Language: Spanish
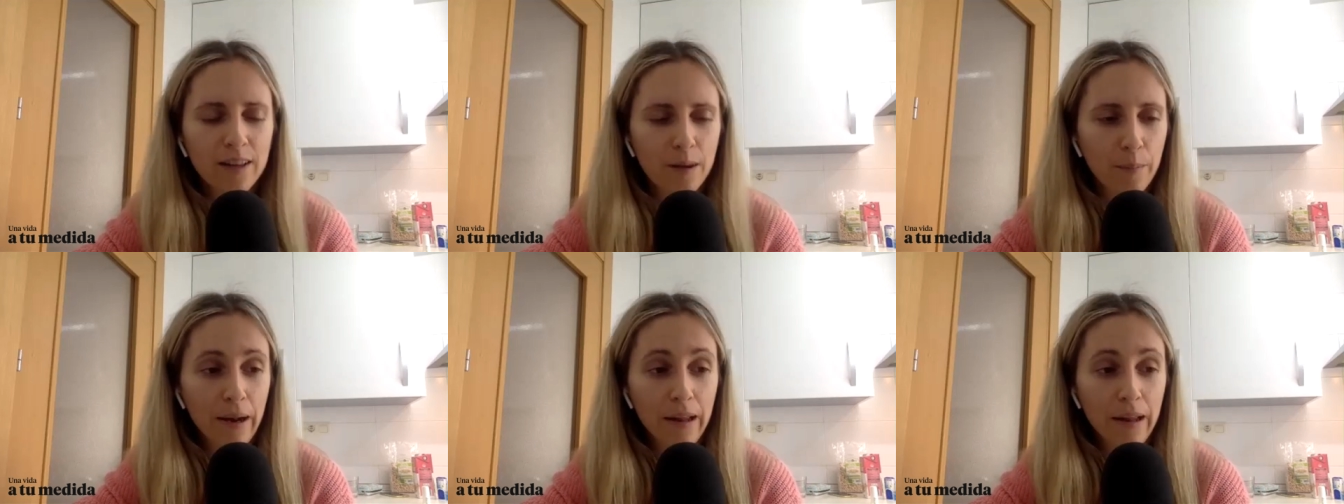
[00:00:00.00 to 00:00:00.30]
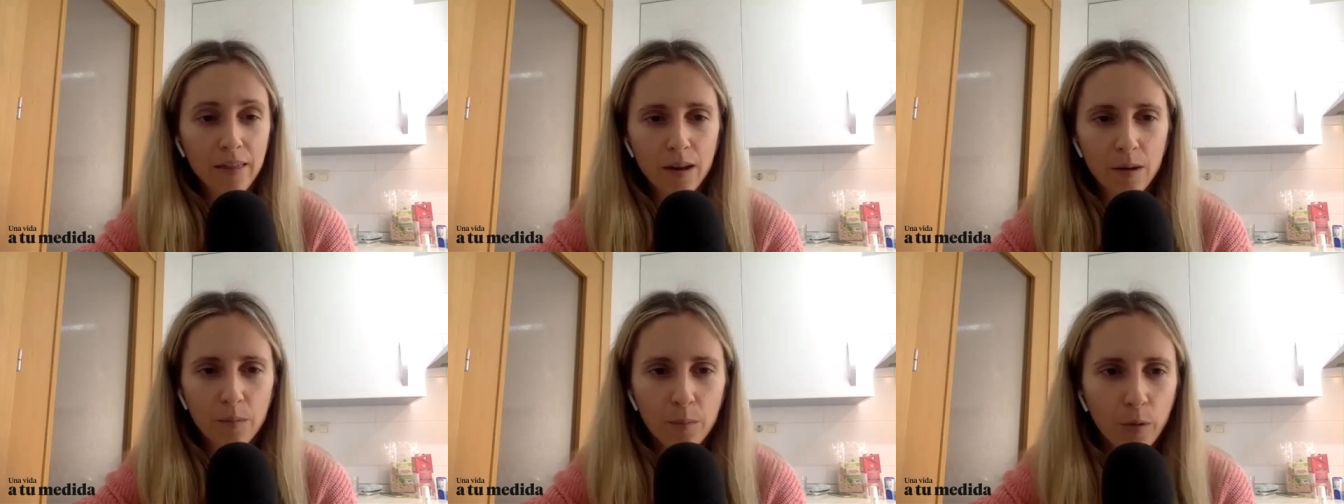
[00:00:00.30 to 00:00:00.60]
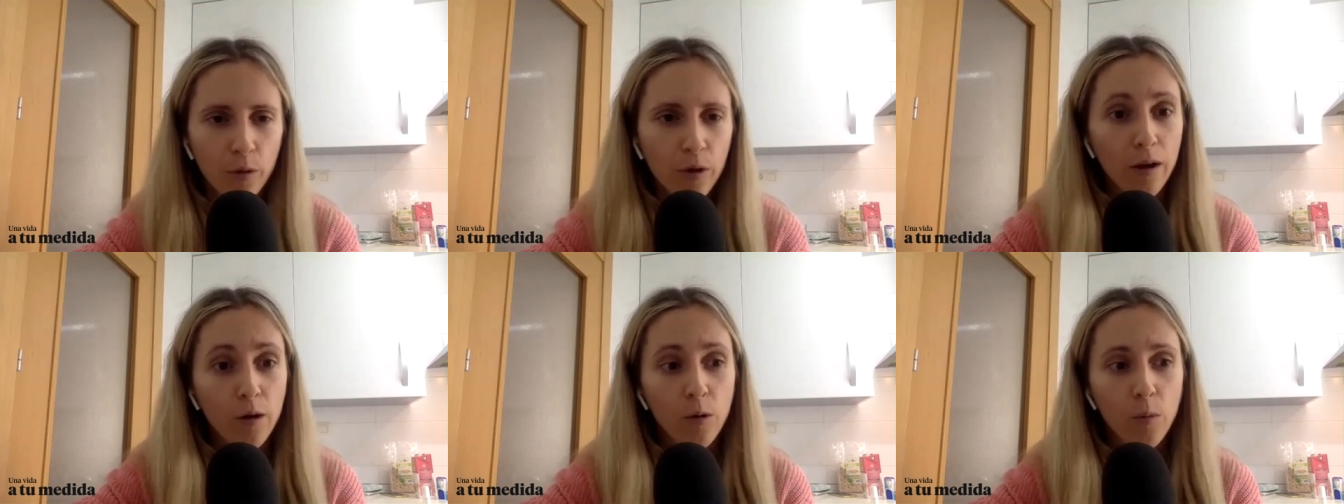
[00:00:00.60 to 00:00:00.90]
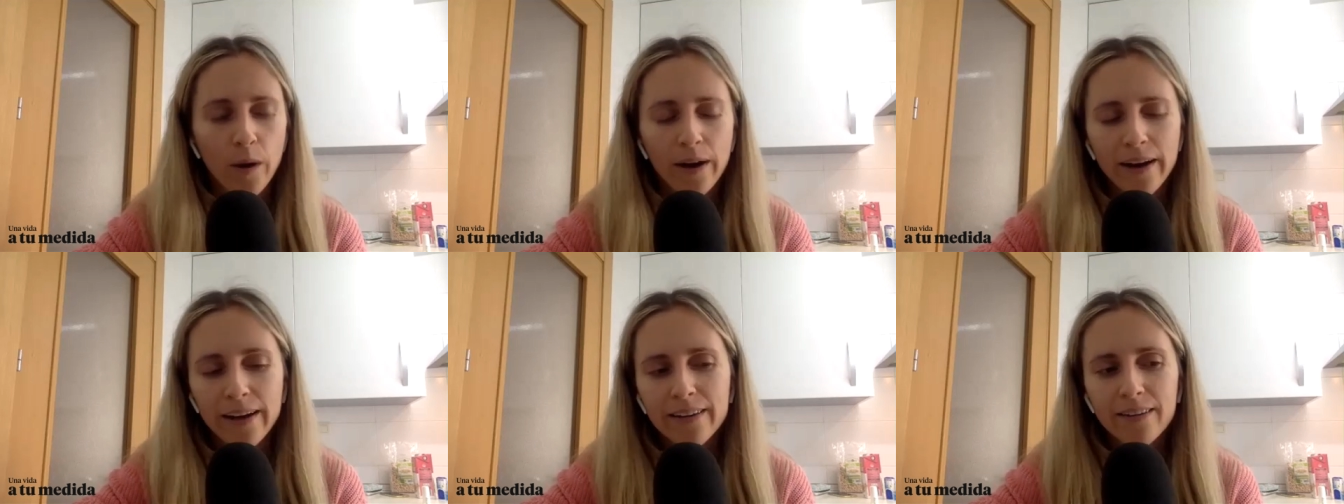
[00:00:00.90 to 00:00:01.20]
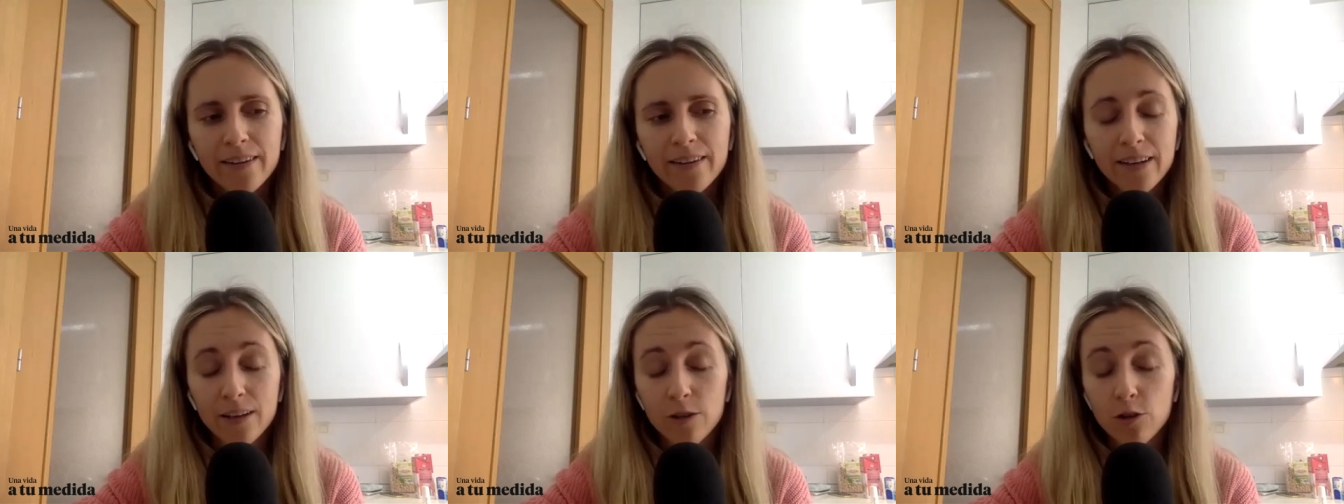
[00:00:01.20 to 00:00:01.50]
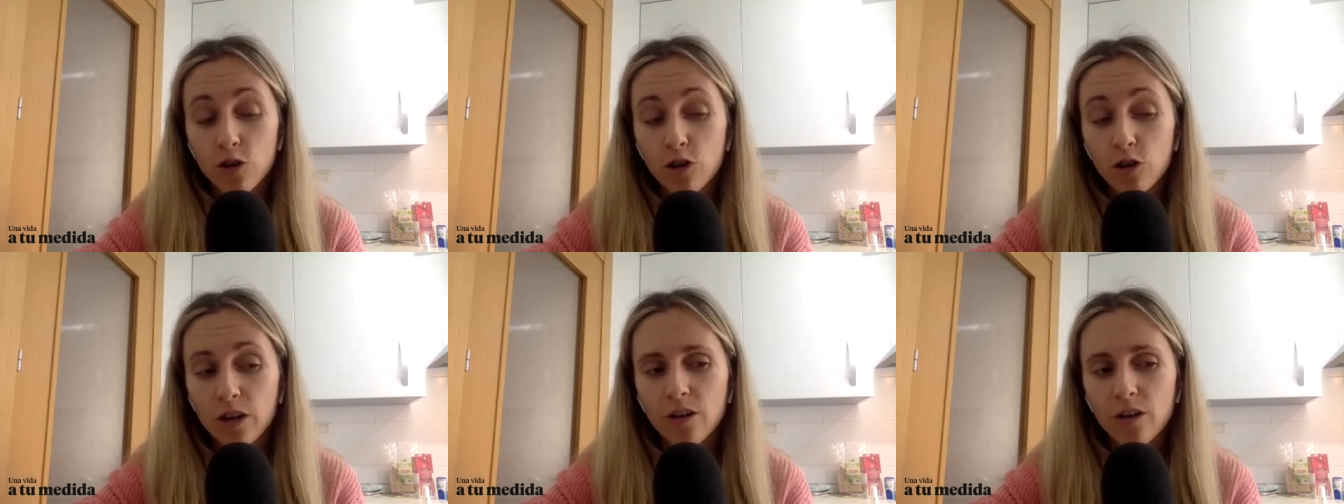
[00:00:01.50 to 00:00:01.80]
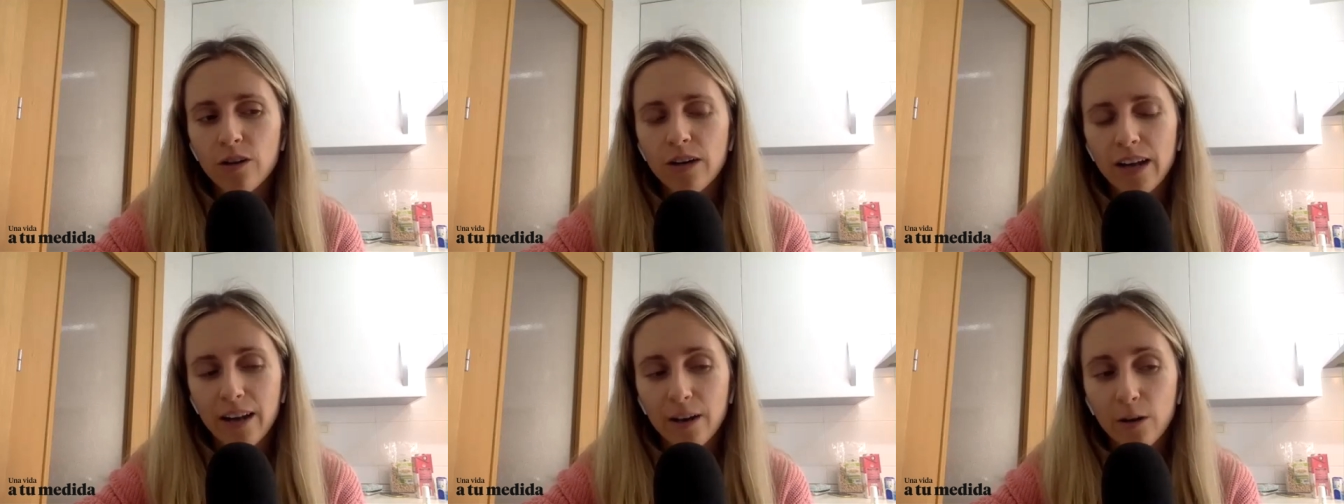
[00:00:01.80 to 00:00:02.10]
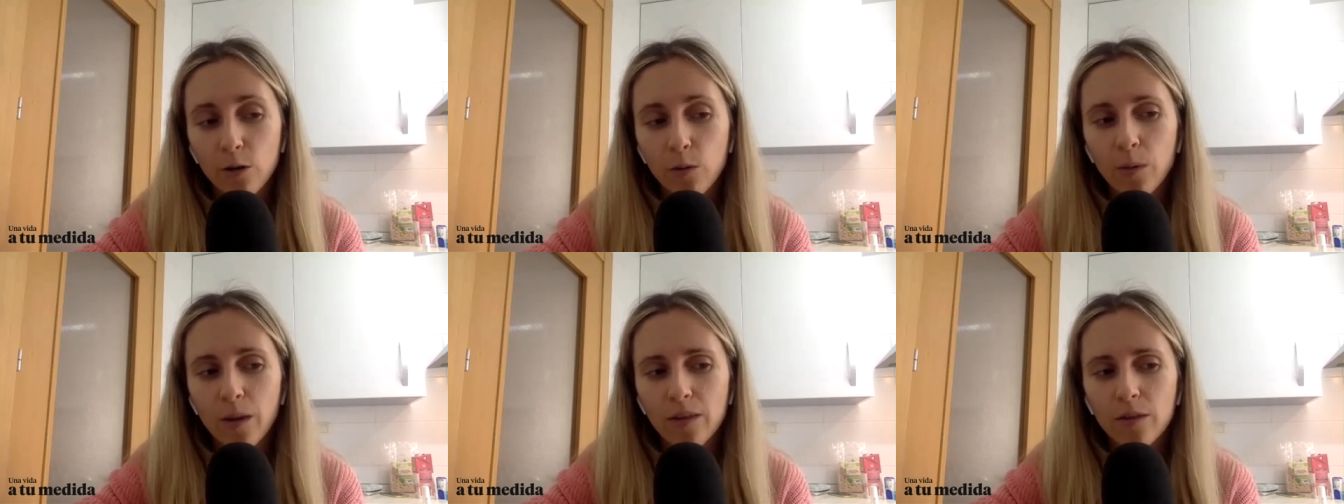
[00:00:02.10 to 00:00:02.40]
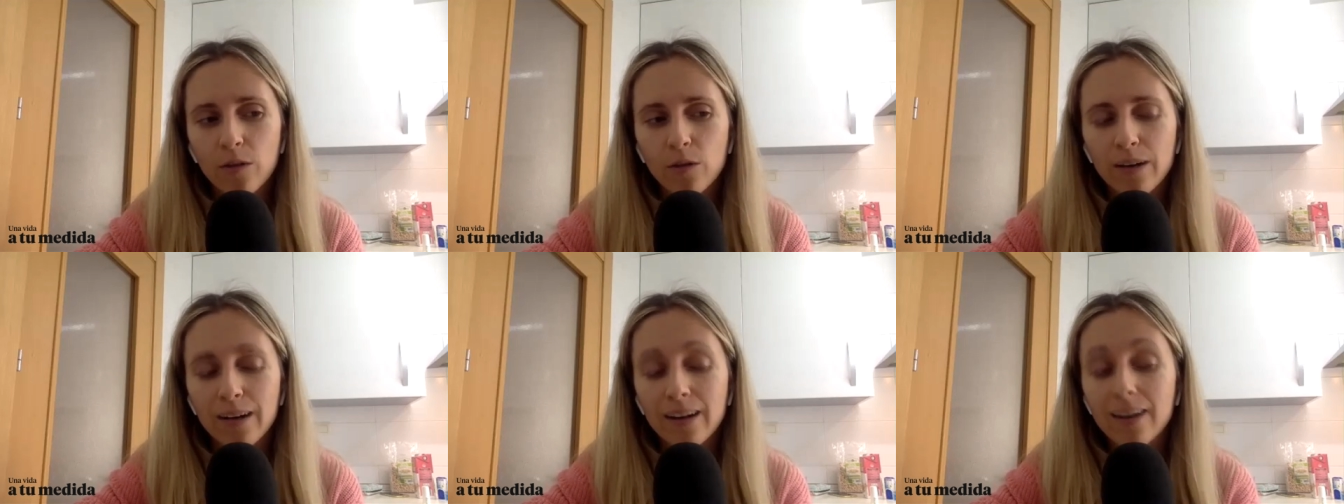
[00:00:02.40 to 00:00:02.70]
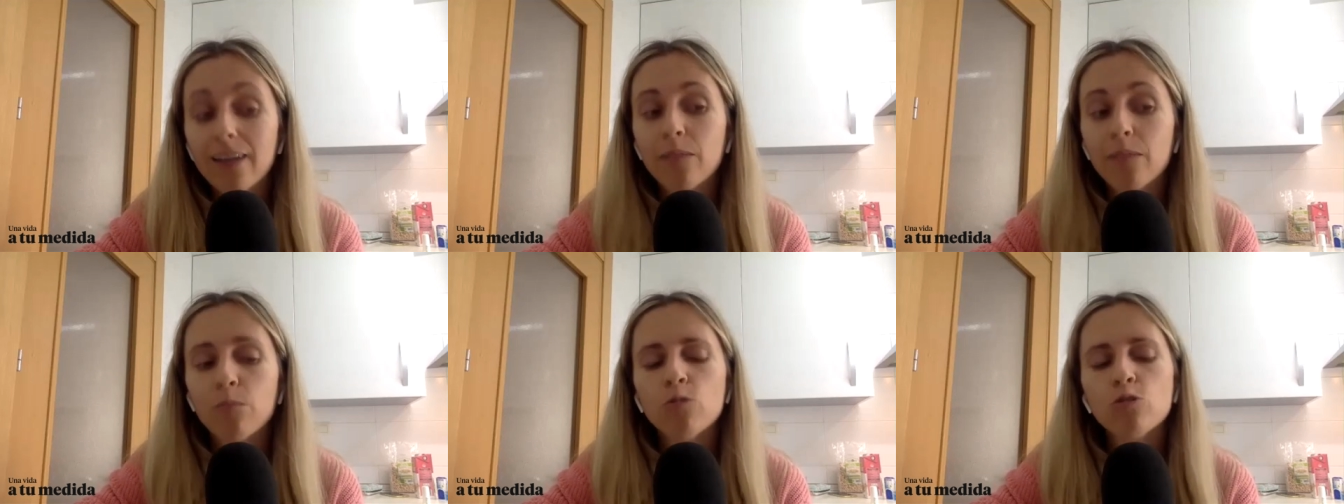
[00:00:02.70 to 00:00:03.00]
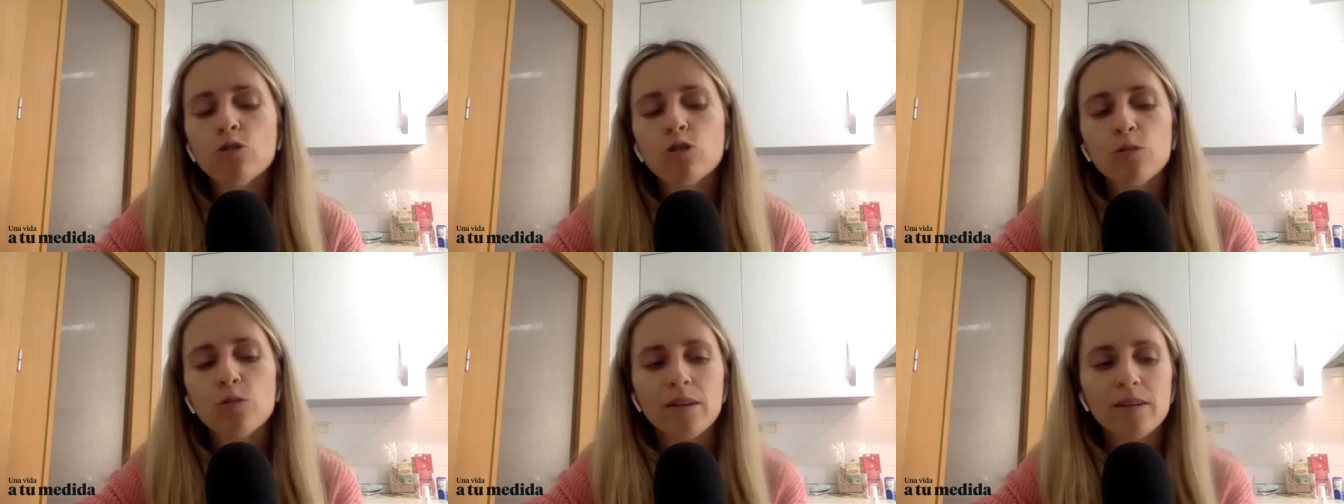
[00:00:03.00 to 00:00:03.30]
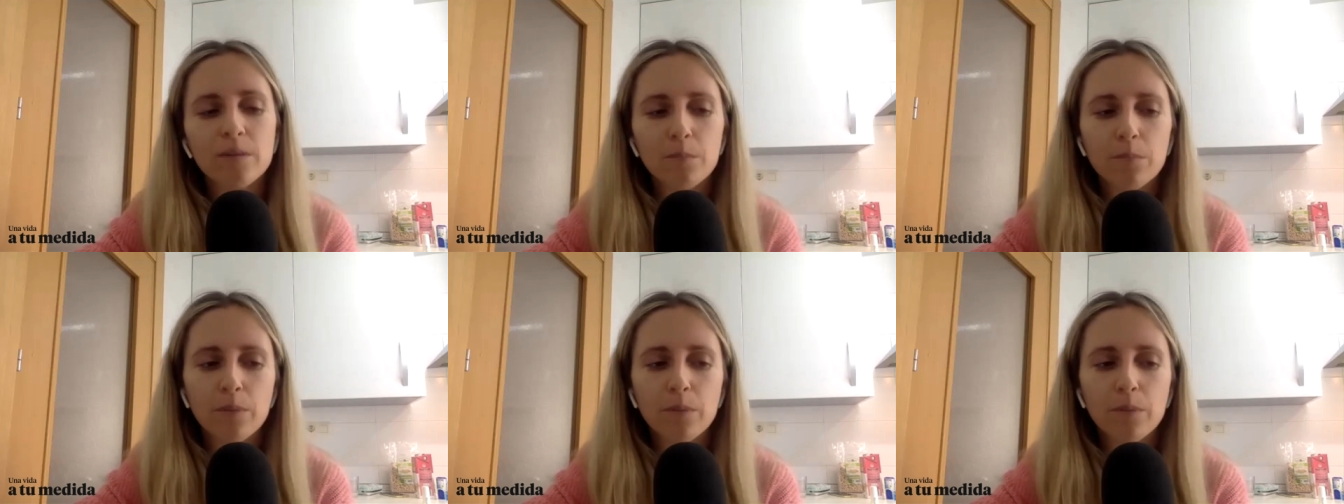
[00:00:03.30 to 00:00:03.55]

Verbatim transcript: de aparecer en podcasts como en este, que yo creo que a largo plazo generan mucho más